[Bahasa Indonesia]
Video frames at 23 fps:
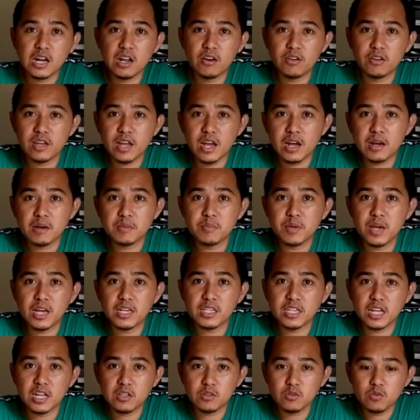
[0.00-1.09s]
Kalau yang
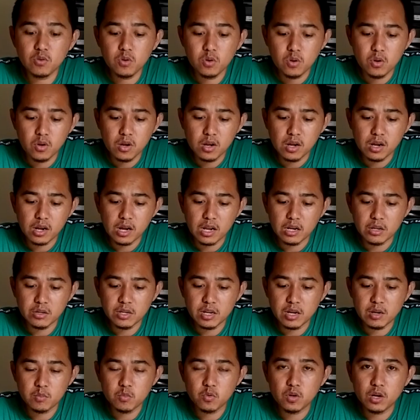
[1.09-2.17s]
biasa tuh, kalau
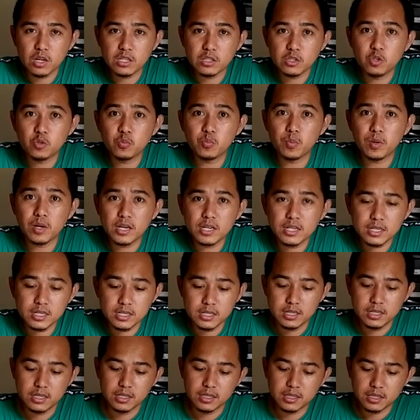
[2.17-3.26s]
yang bukan super